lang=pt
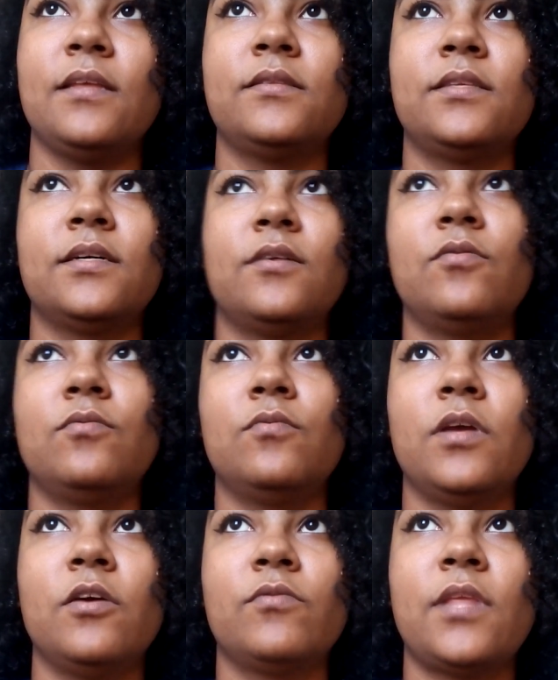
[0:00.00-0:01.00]
Então
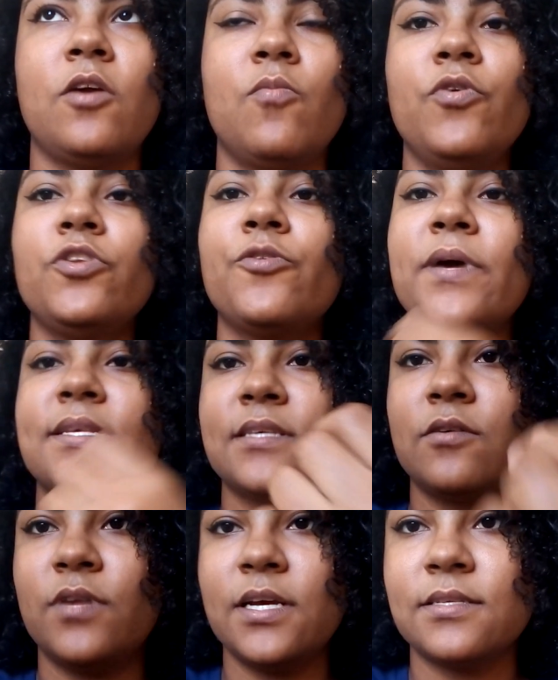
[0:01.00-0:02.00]
eu tenho muito mais
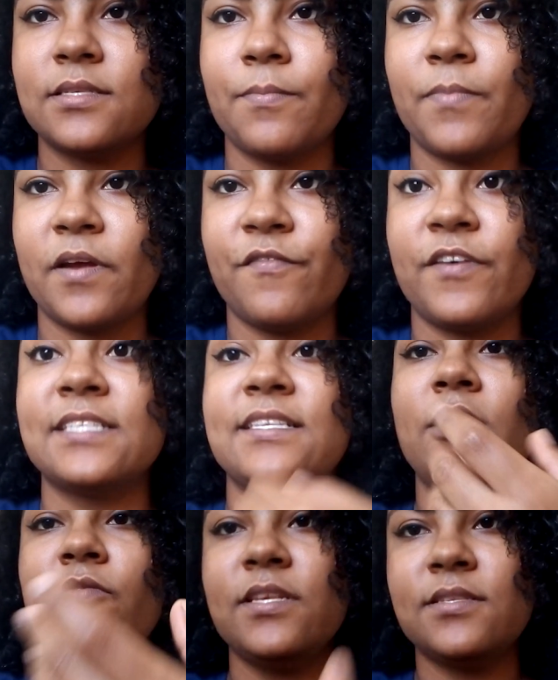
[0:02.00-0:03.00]
segurança para
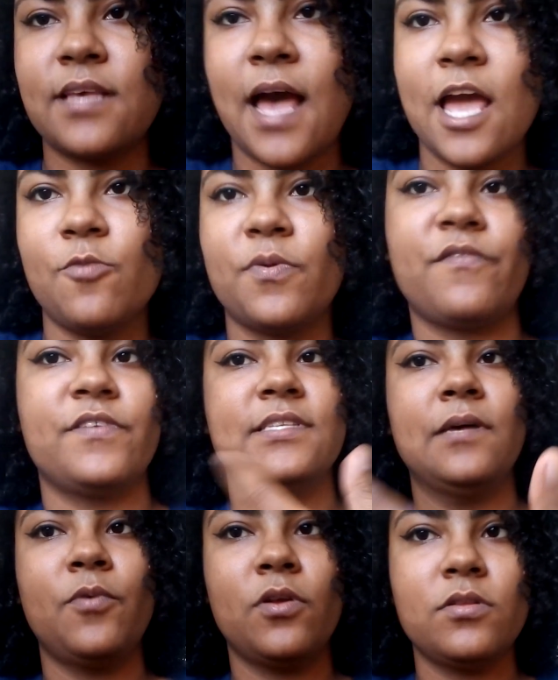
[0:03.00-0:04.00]
fazer o ensaio, para
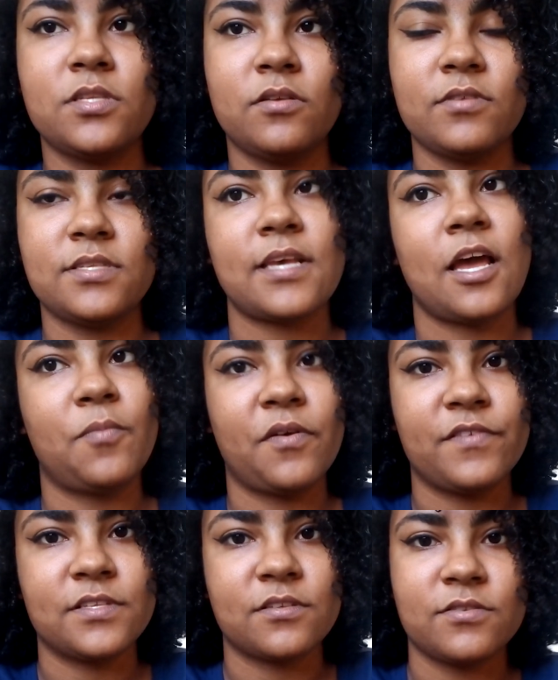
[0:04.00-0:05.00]
fazer a produção do ensaio, para
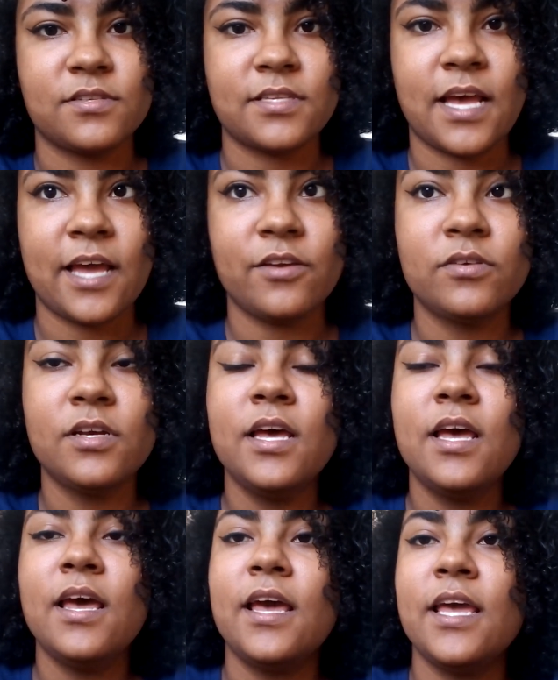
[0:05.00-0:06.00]
fazer o ensaio,
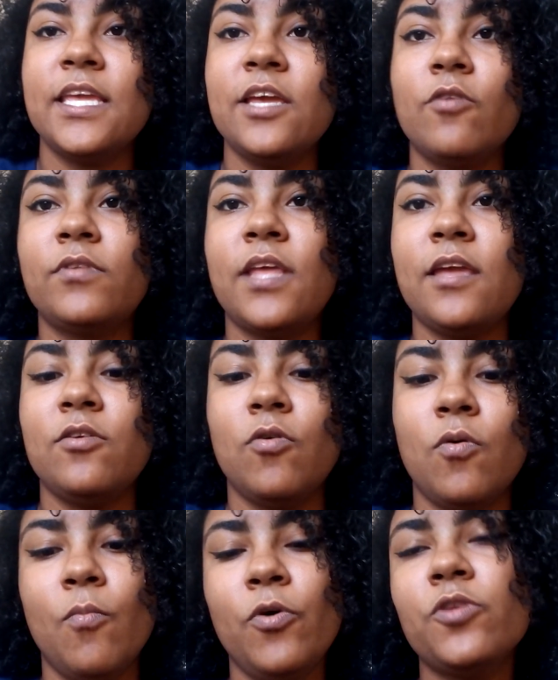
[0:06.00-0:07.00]
e eu
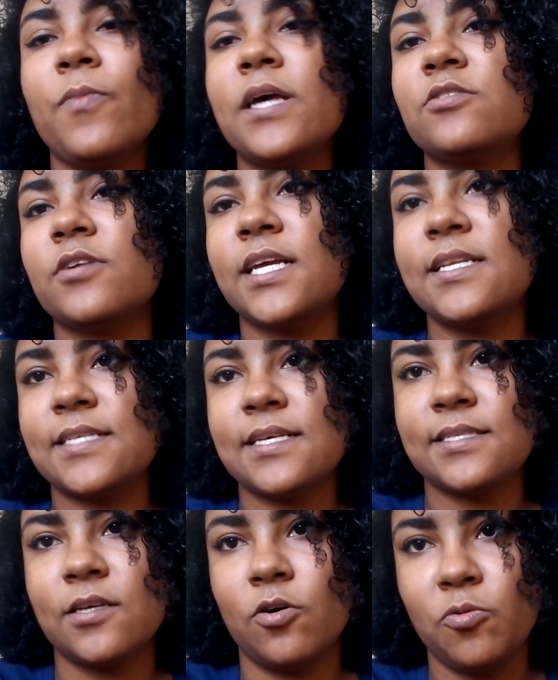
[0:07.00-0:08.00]
tenho muito mais
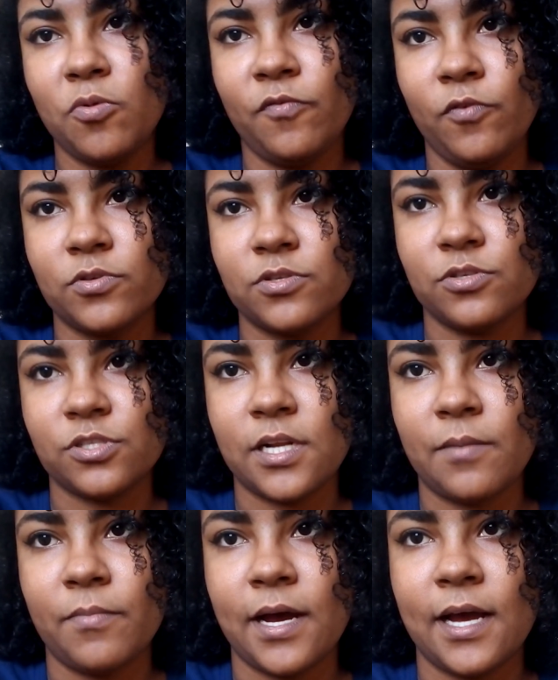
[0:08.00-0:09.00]
organização no meu fluxo de
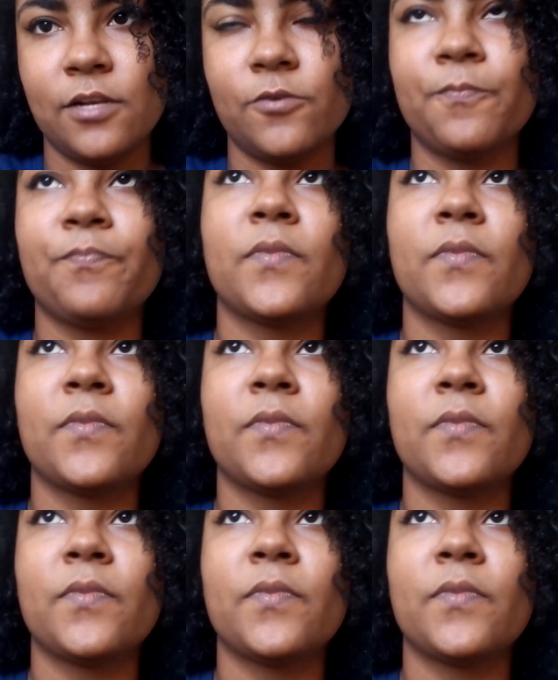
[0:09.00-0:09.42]
trabalho.